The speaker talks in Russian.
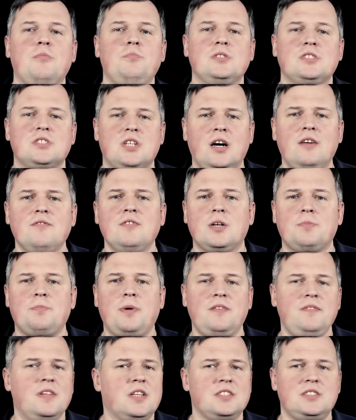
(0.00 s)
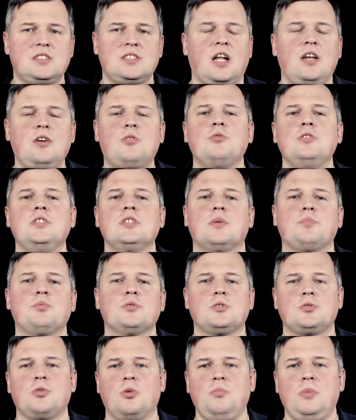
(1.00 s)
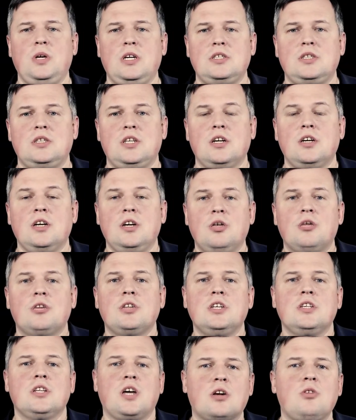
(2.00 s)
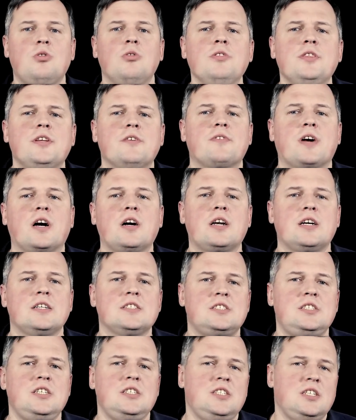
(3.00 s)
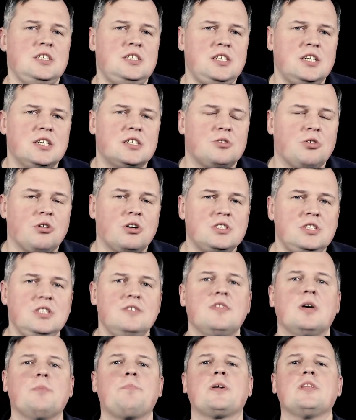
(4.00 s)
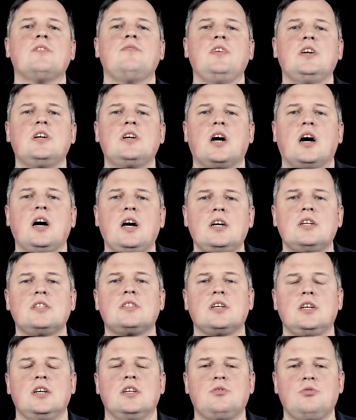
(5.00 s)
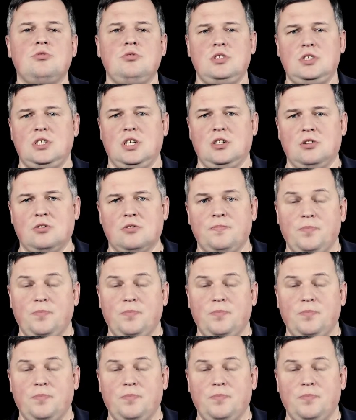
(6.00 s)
безравных появилась далеко не на пустом месте. И орден архонтов как раз среди тех, кто активно продвигает эту идею.